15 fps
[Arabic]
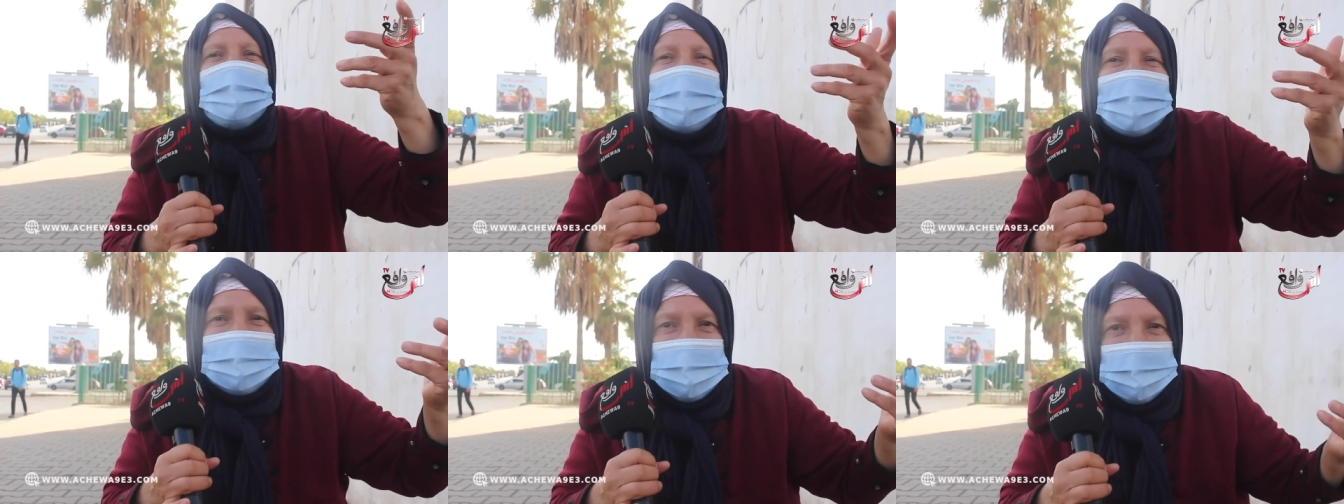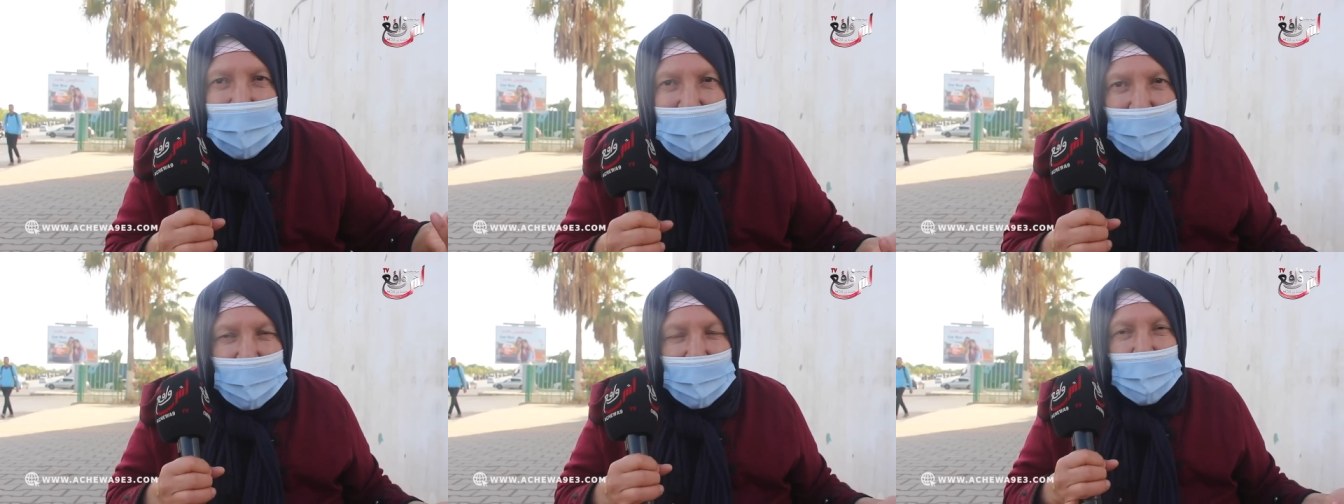في
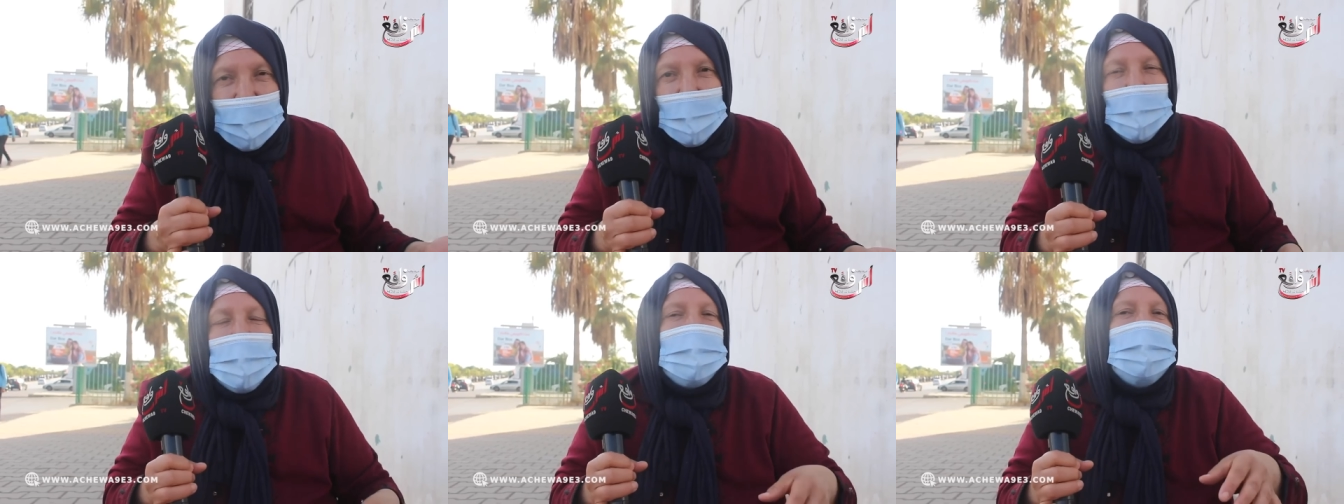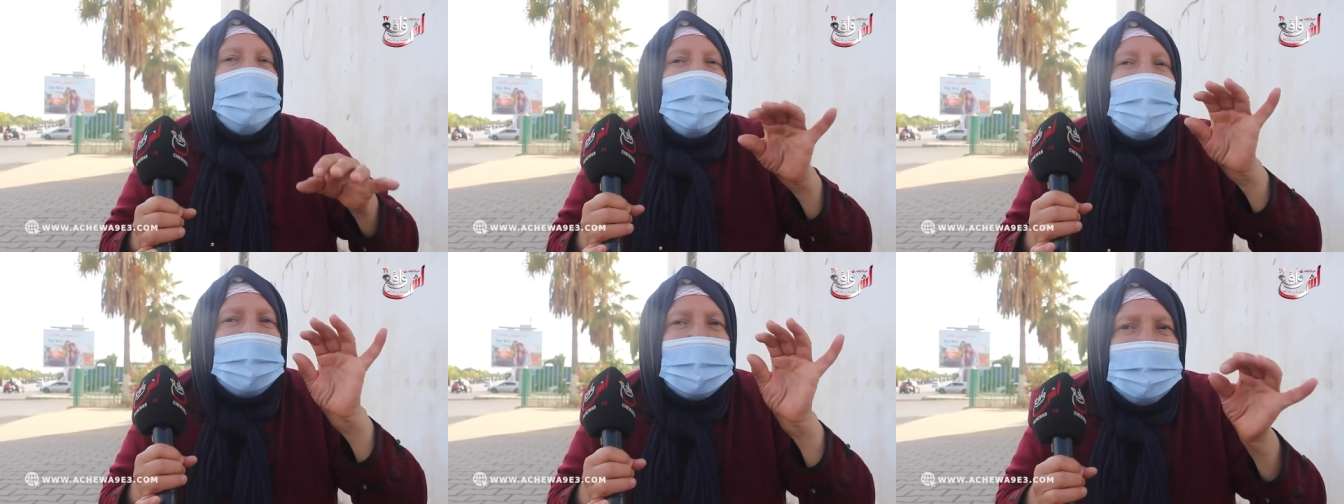الخدمه
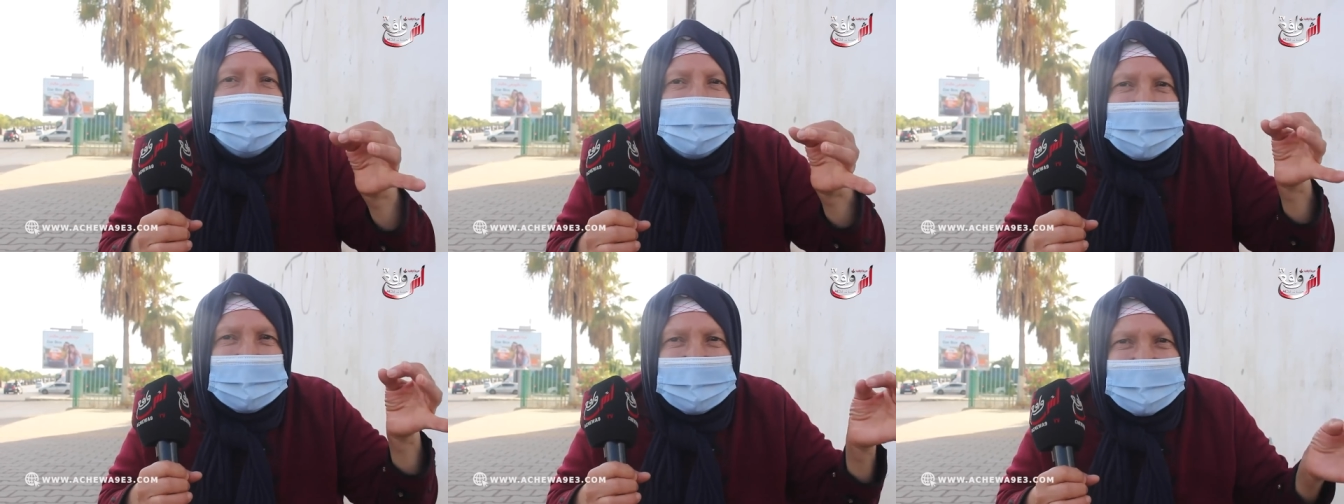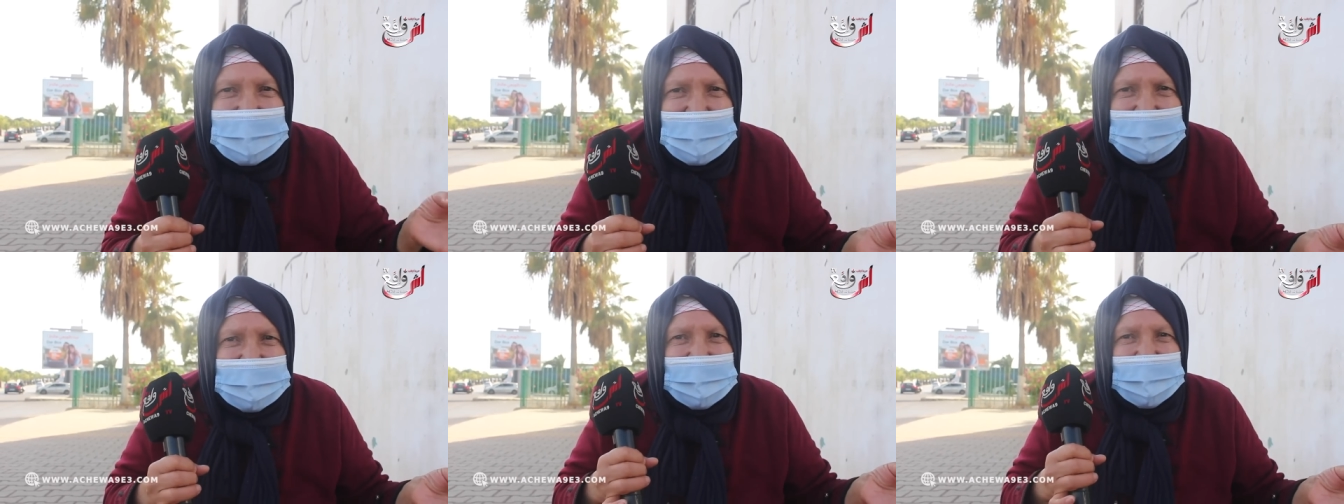ومهم
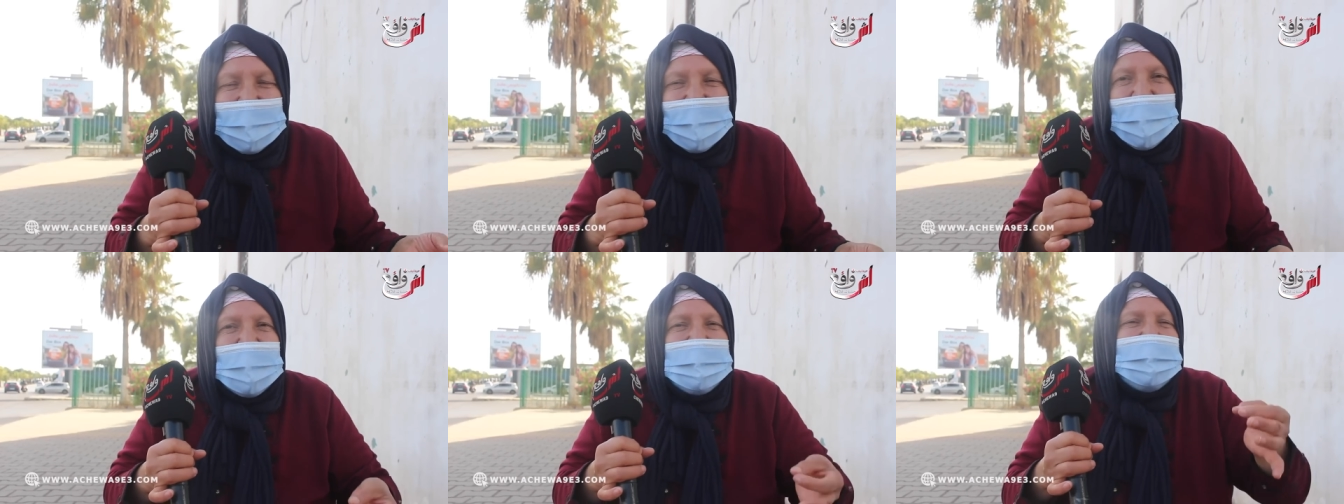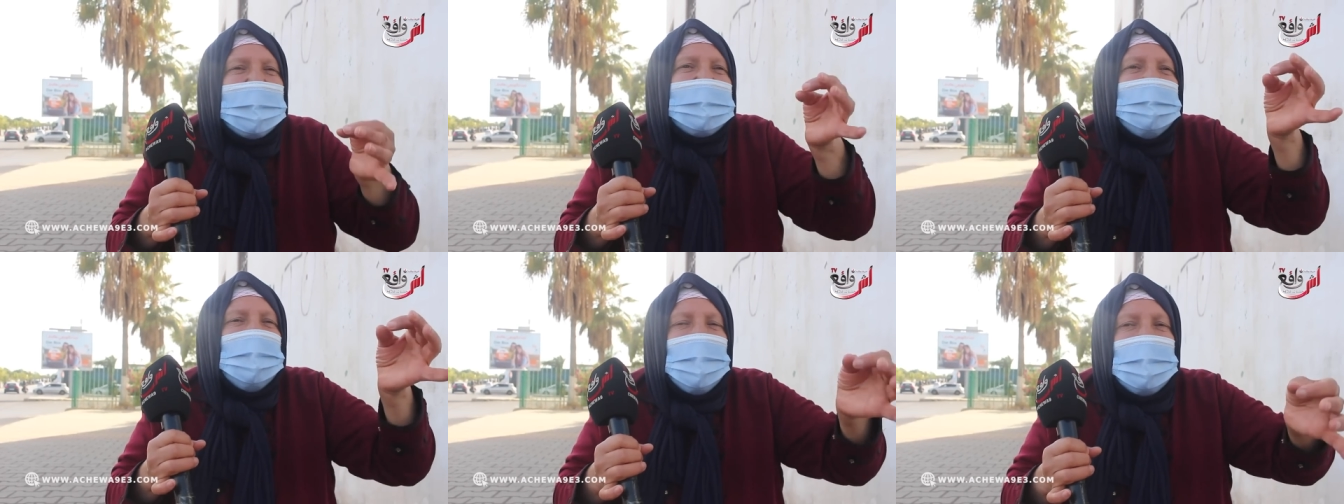بنتي انا
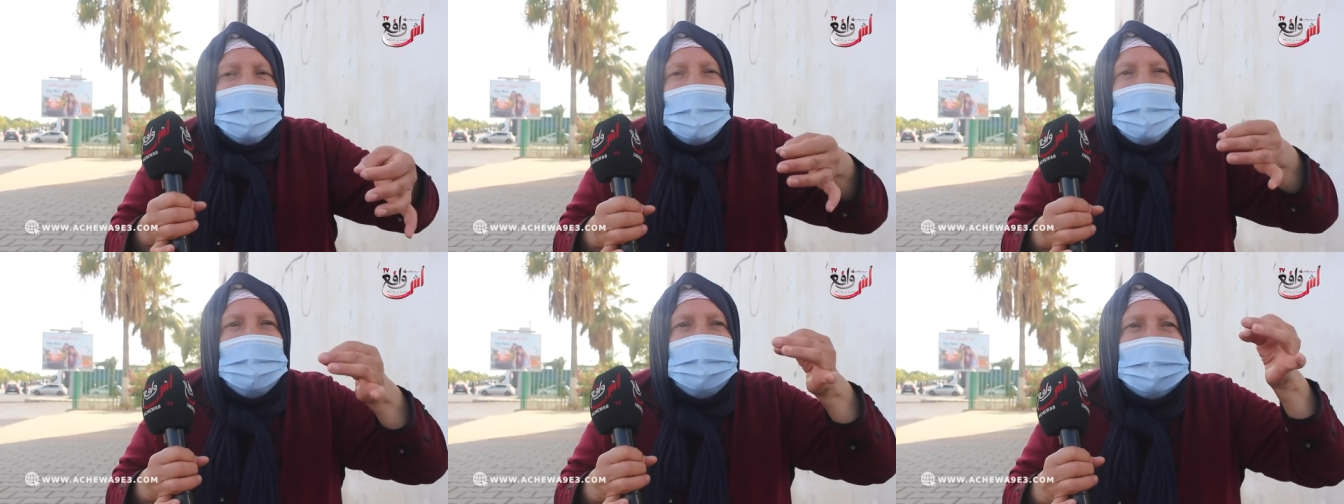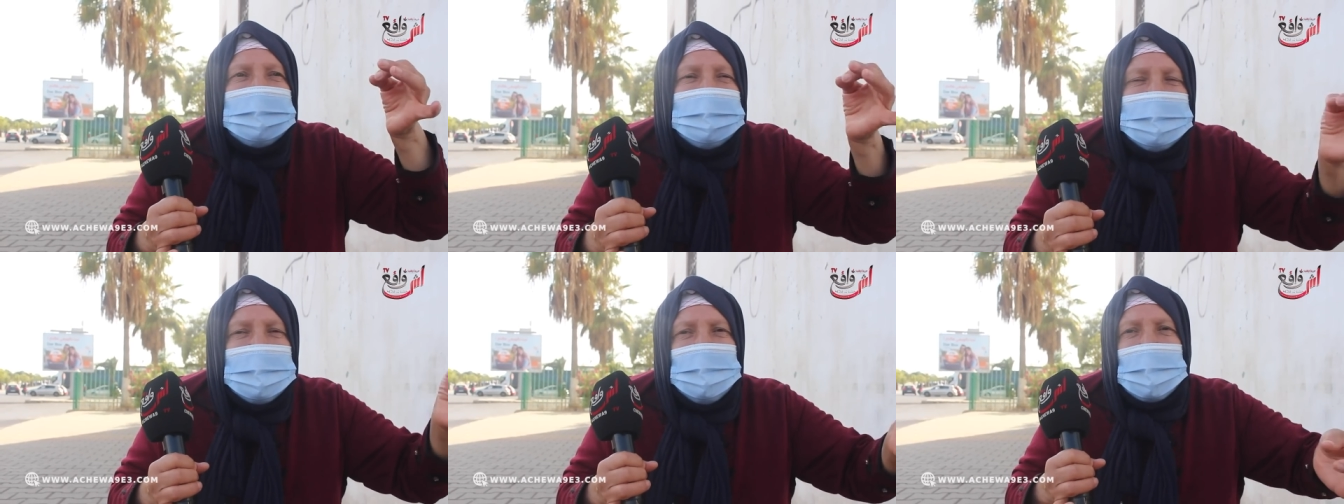غنقول لهم
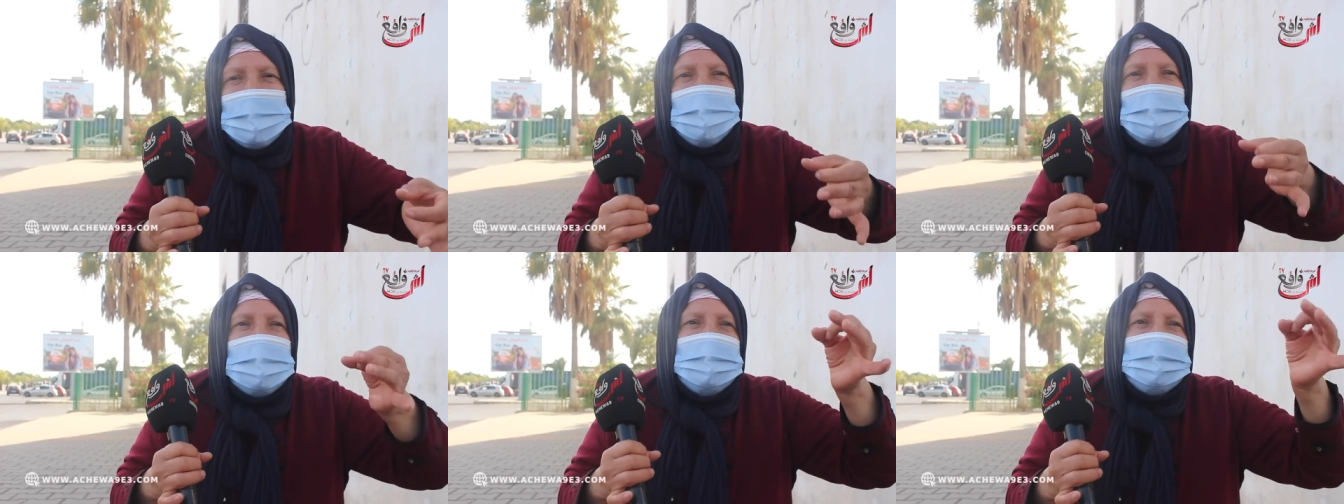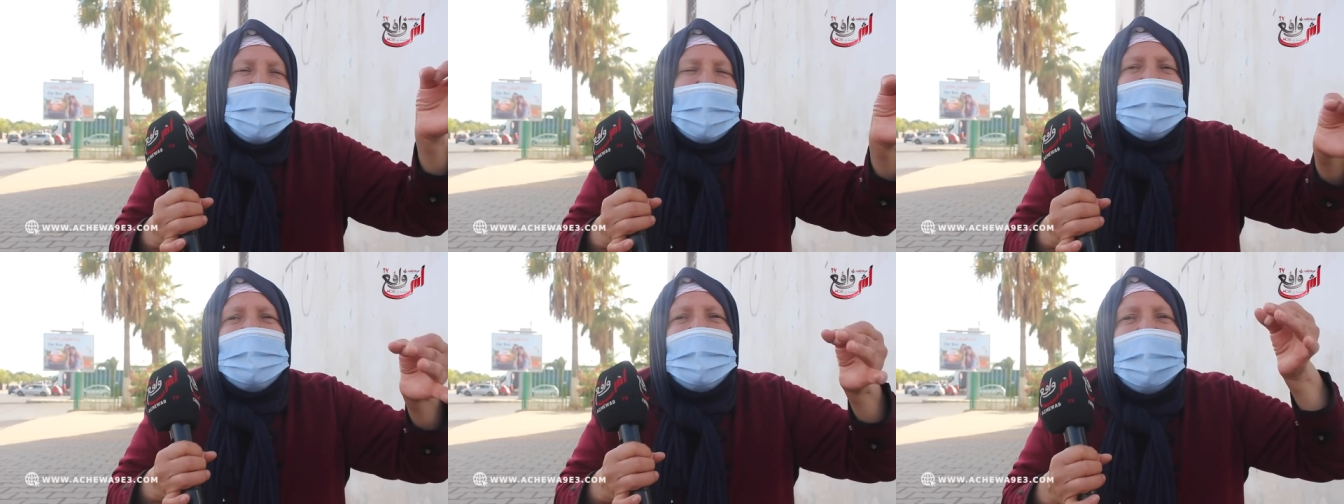بنتي ولا نقول لهم
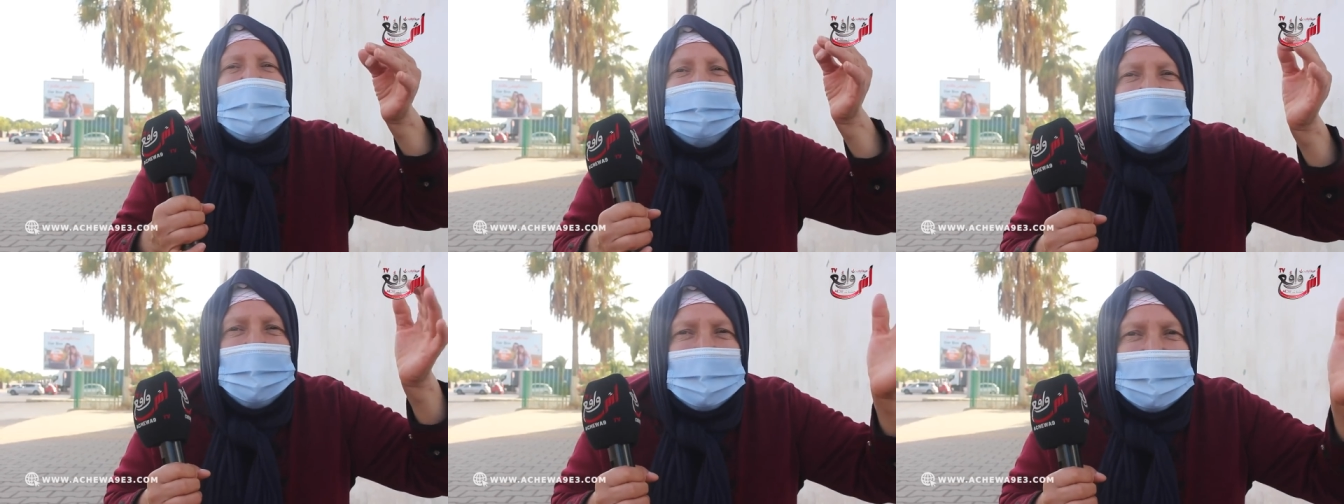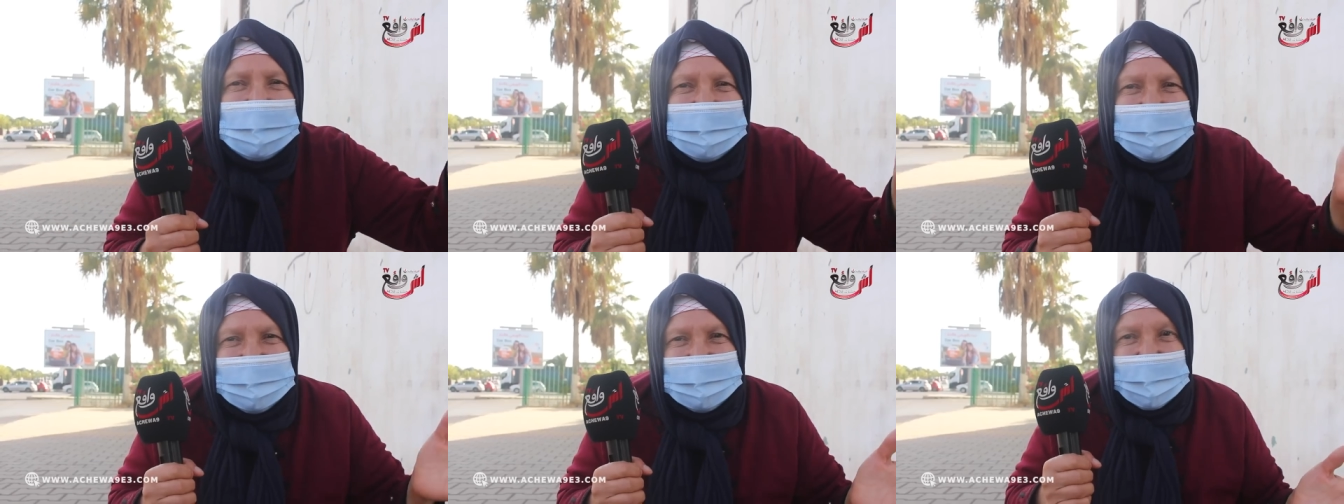اي حاجه بك
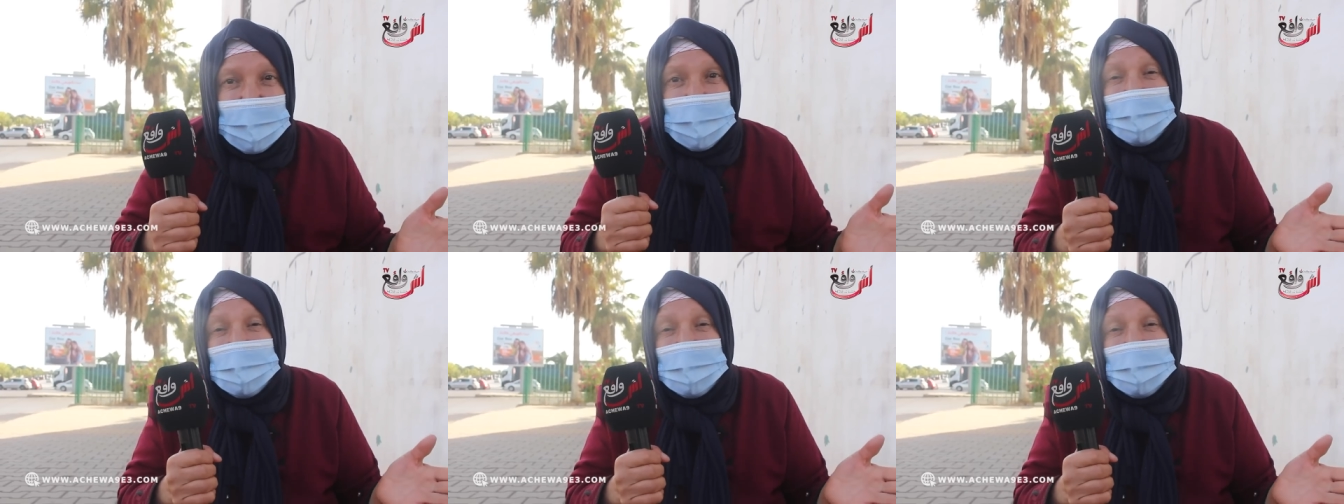انتيا